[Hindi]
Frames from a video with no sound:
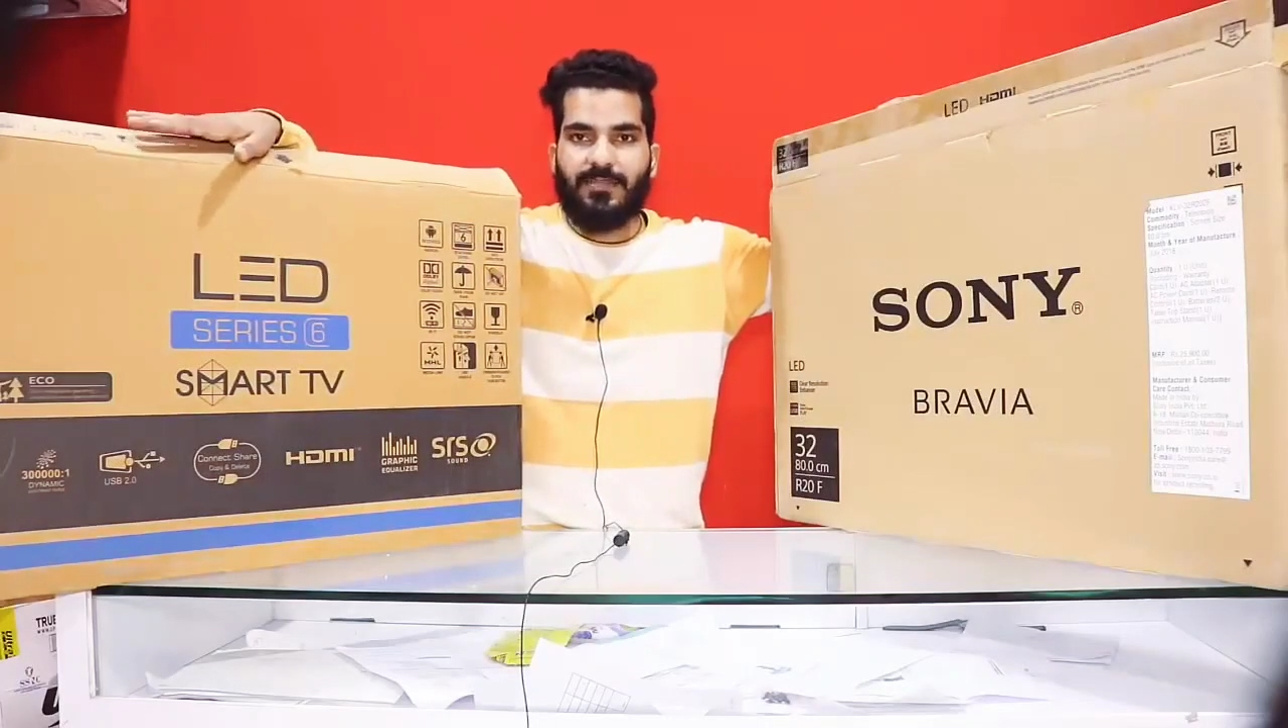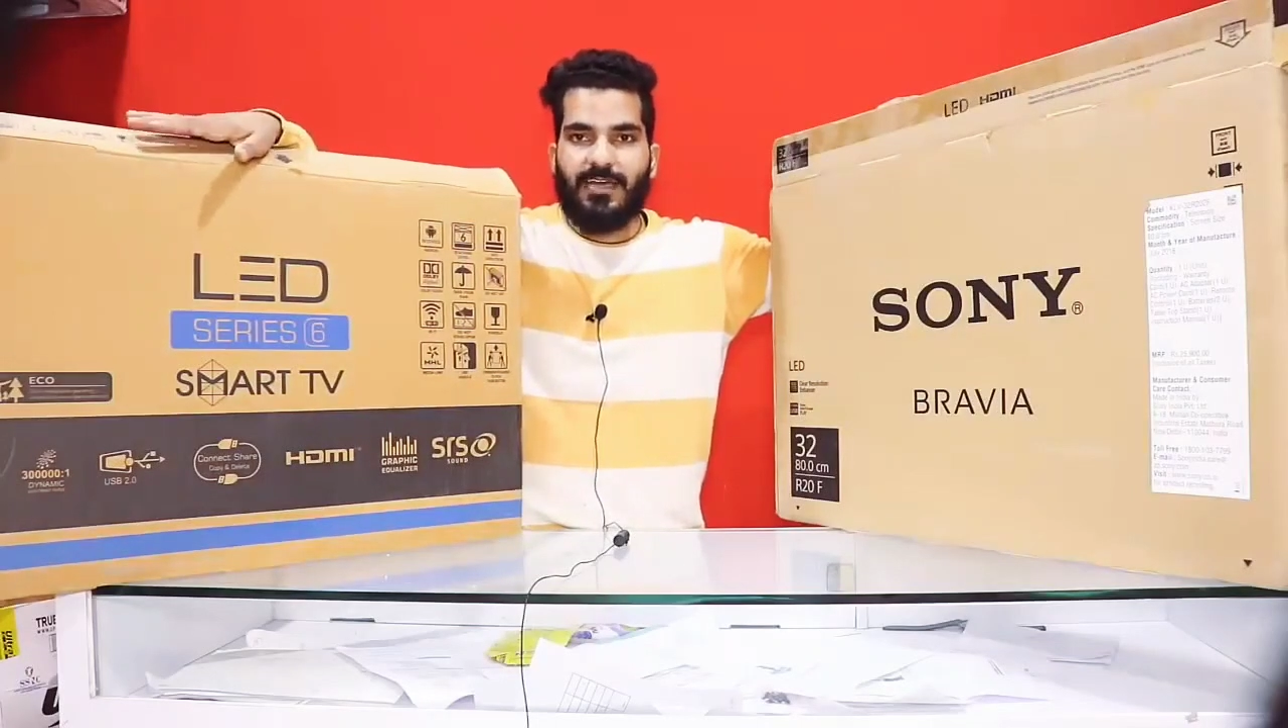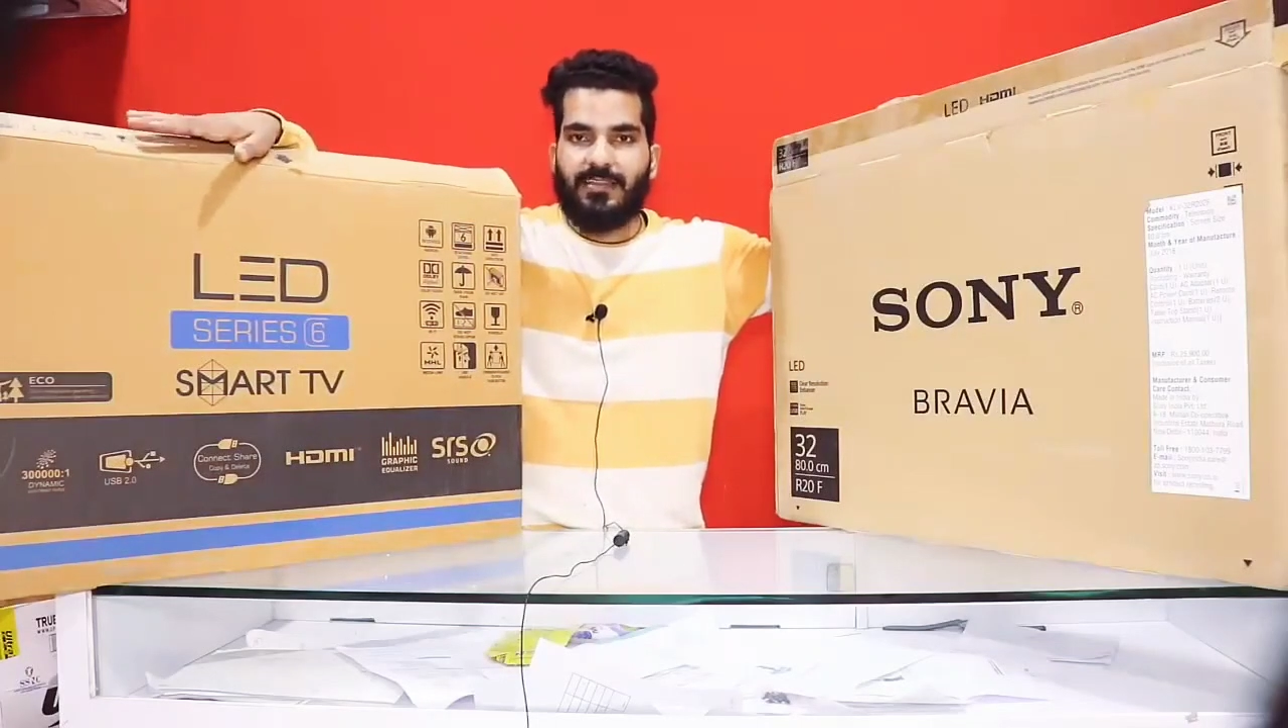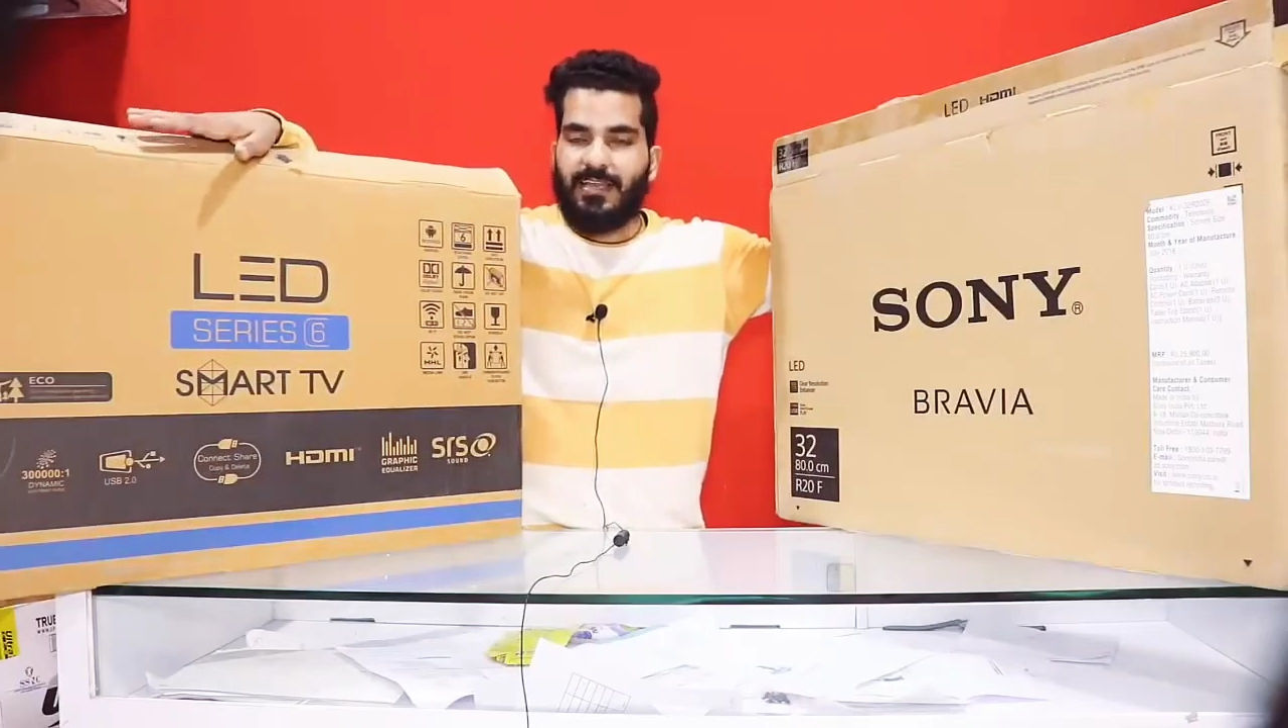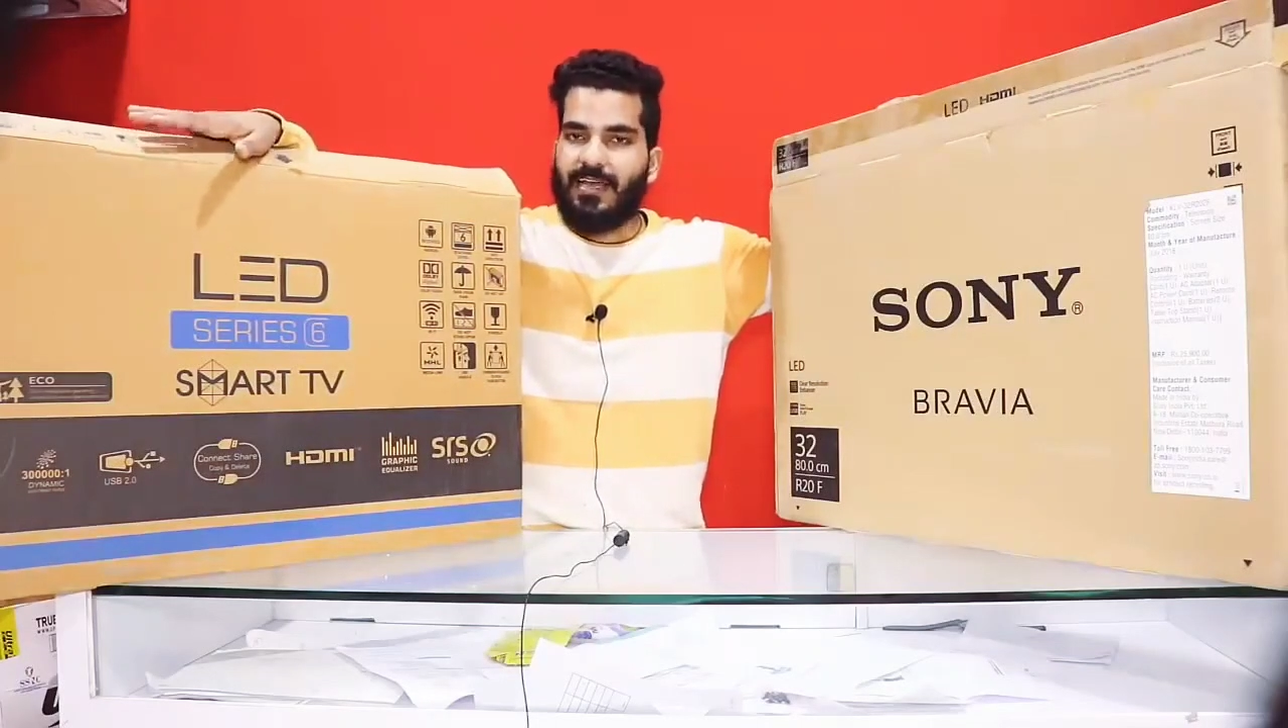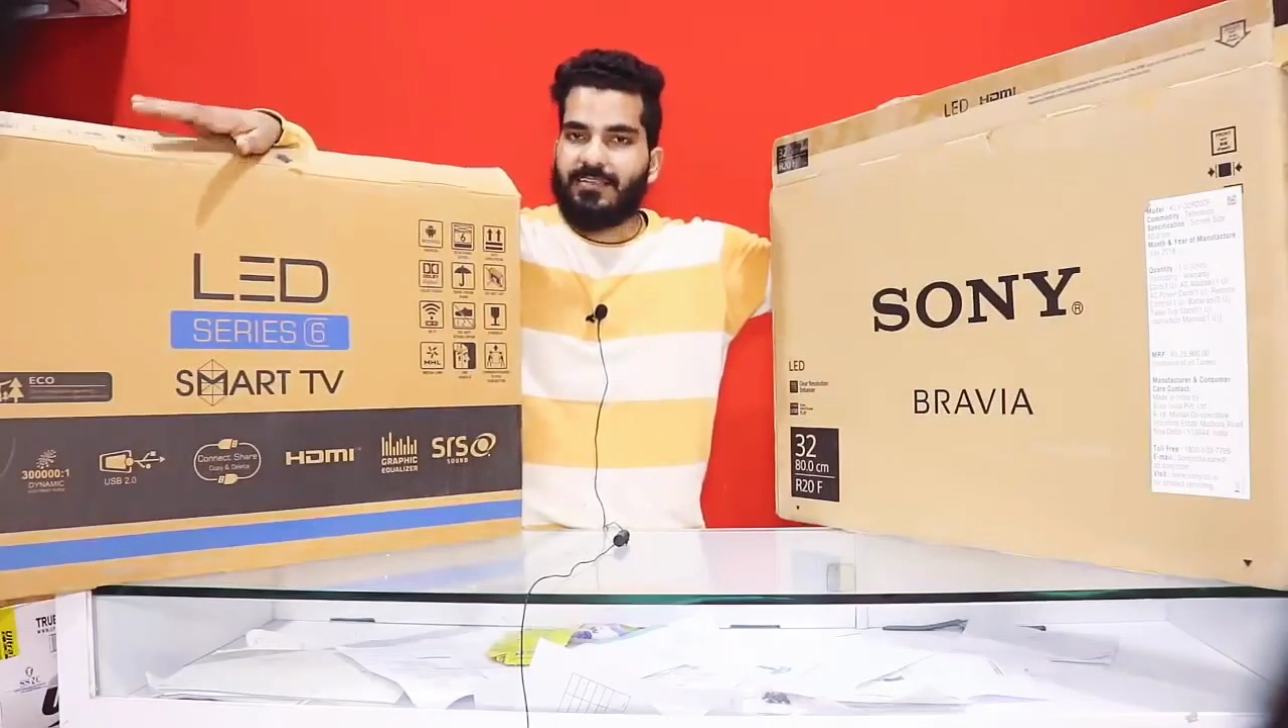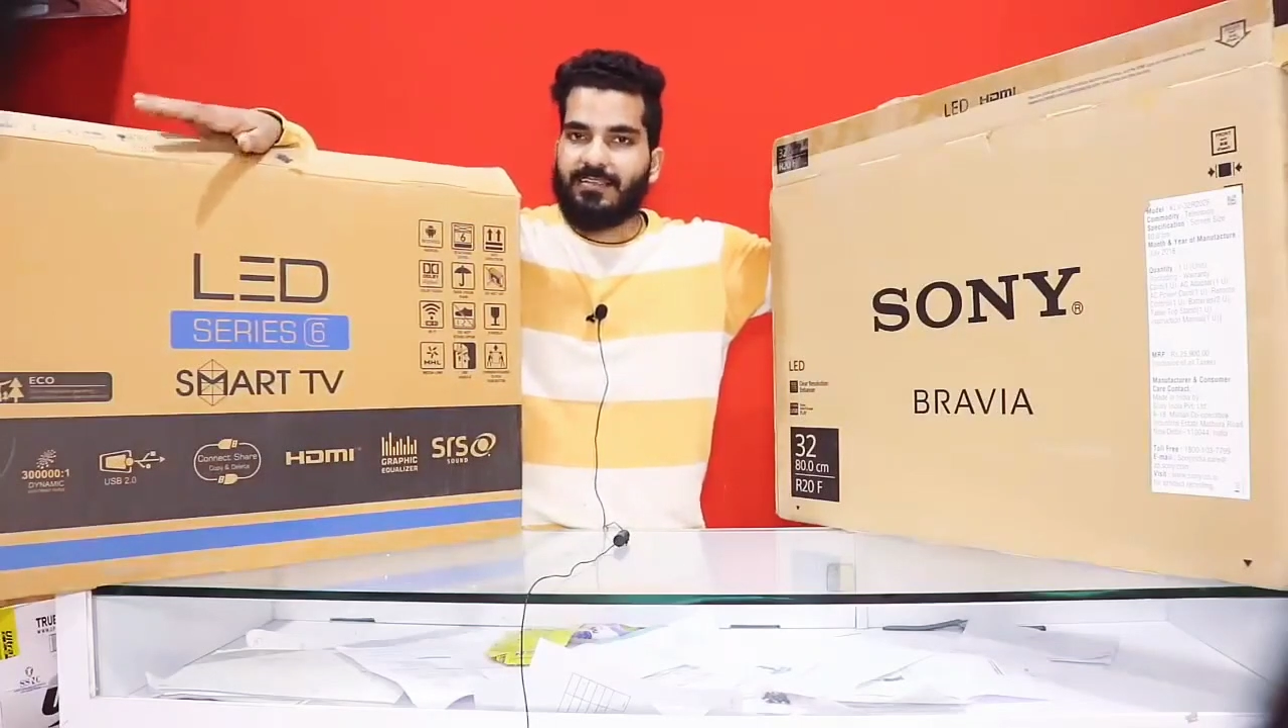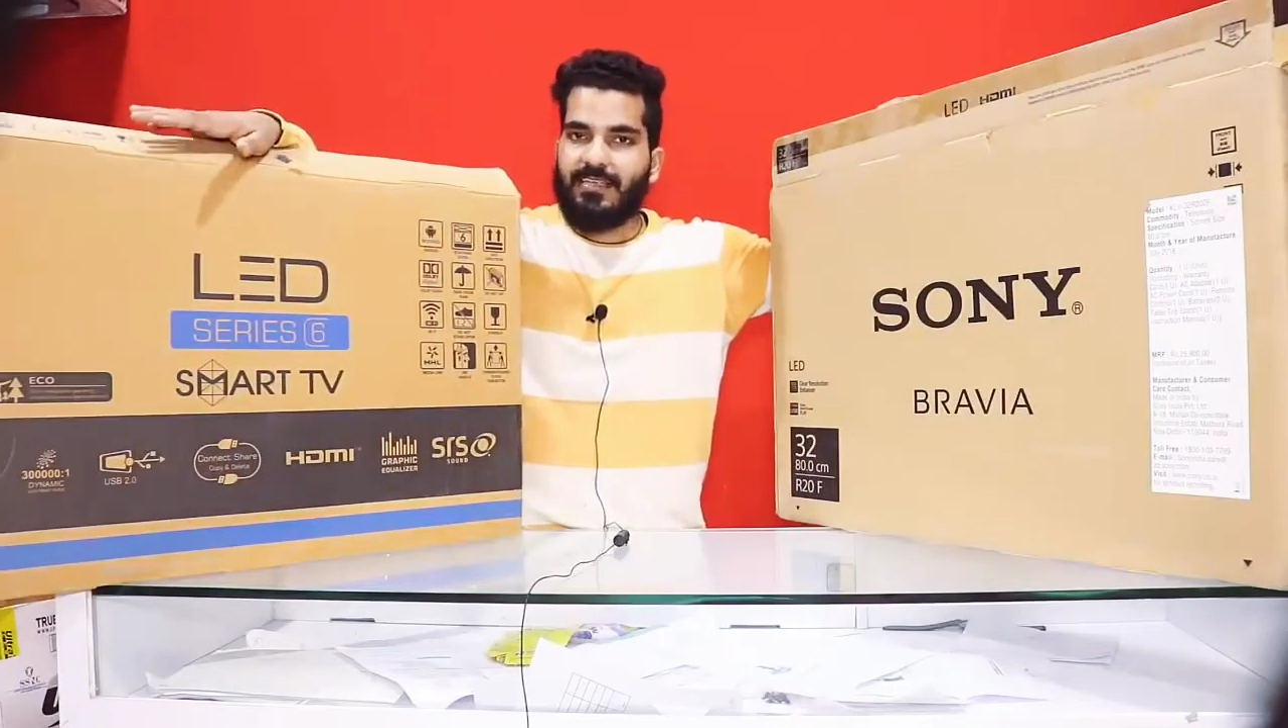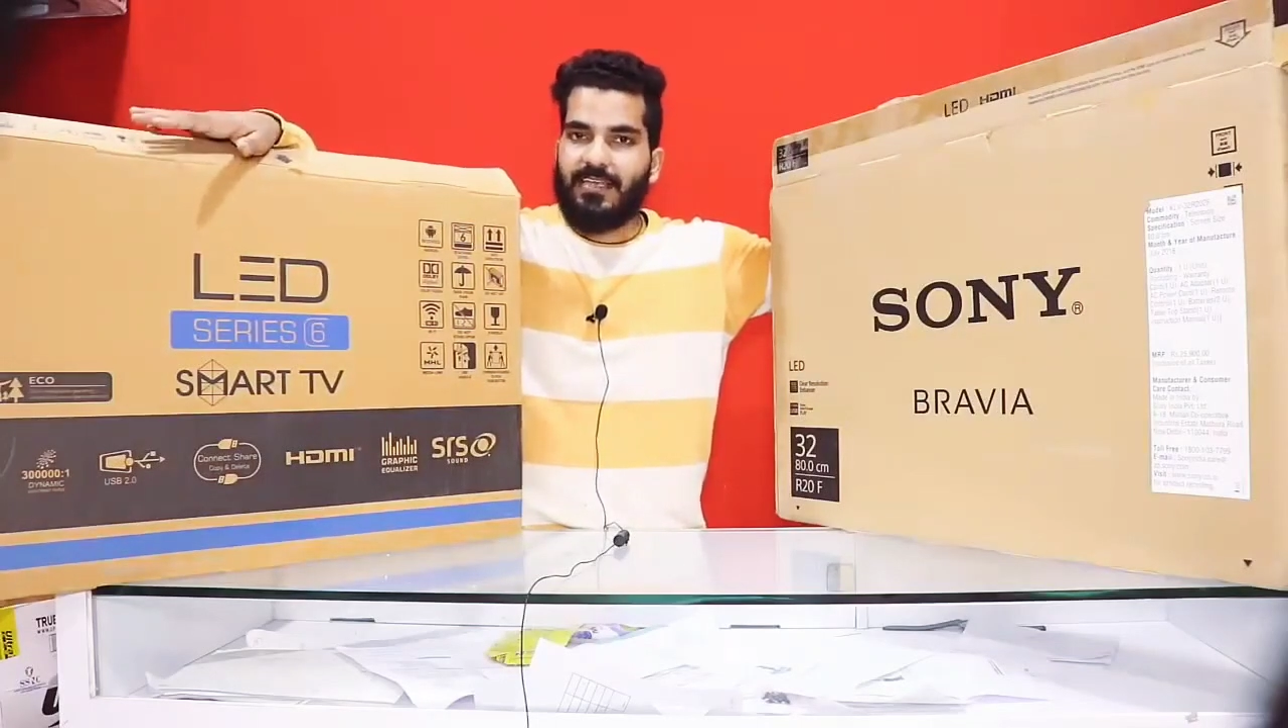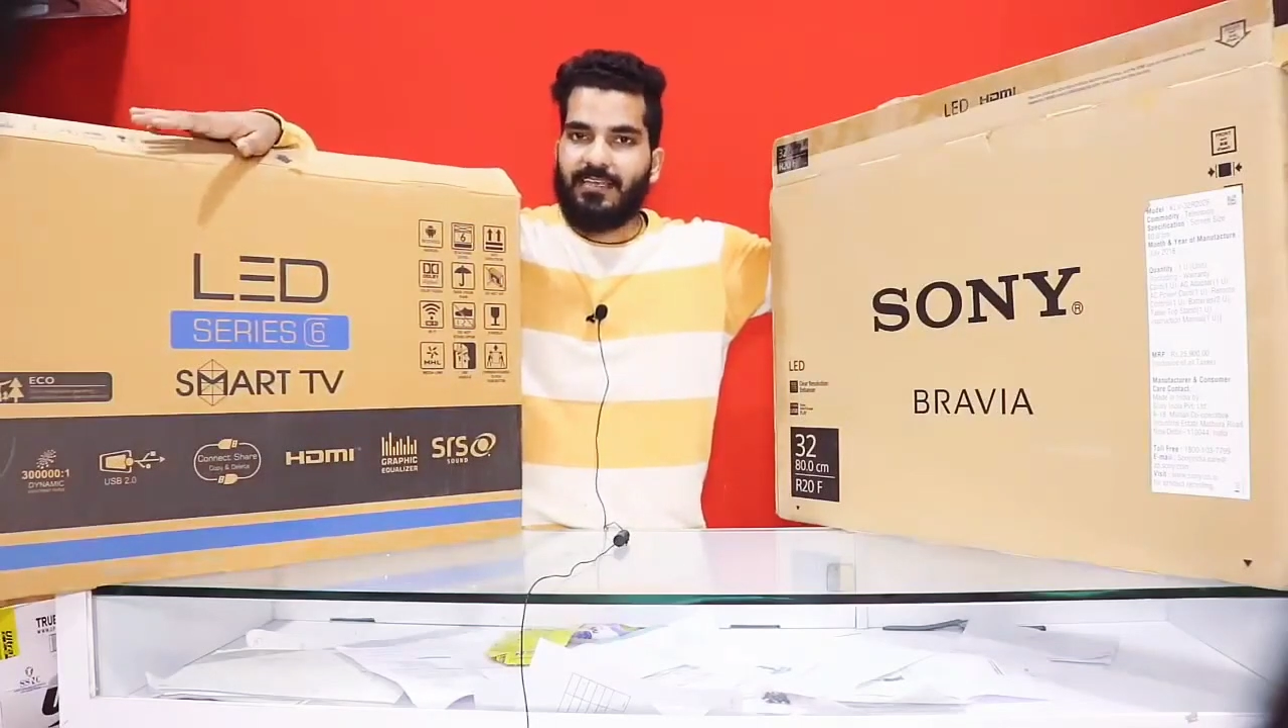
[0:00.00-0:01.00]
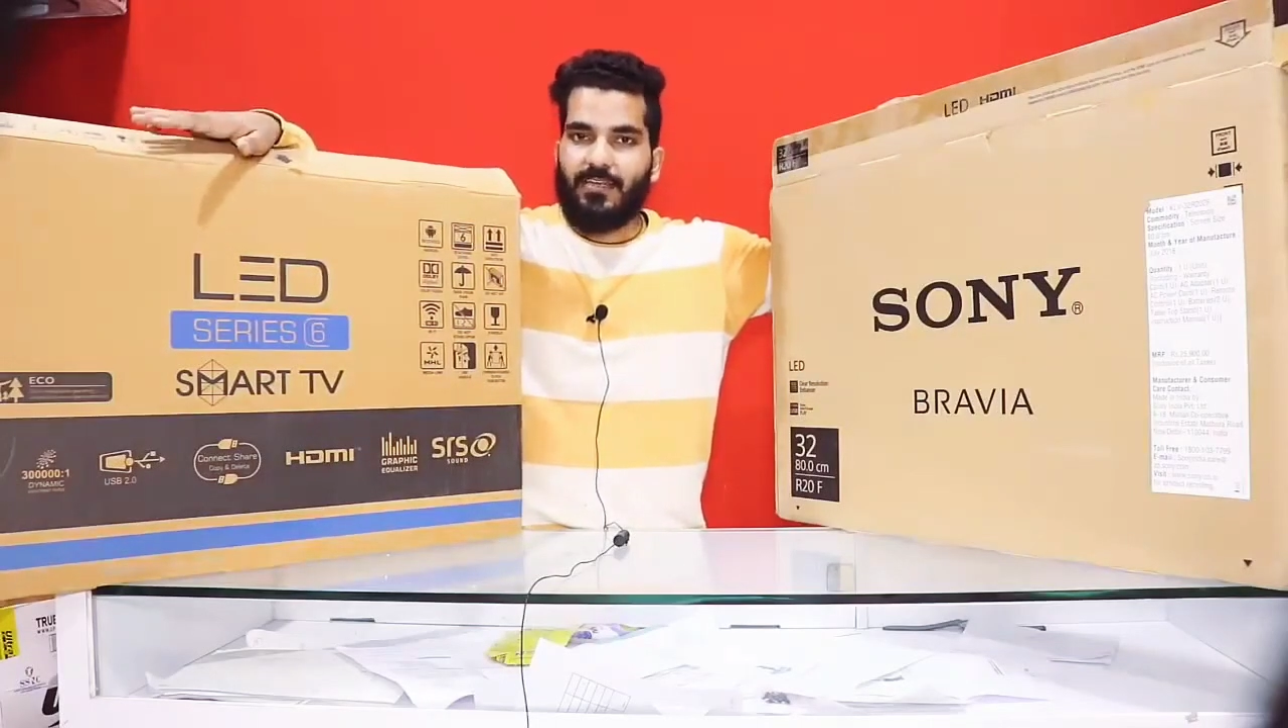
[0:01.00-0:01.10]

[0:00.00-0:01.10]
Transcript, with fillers: पता नहीं लगा सकते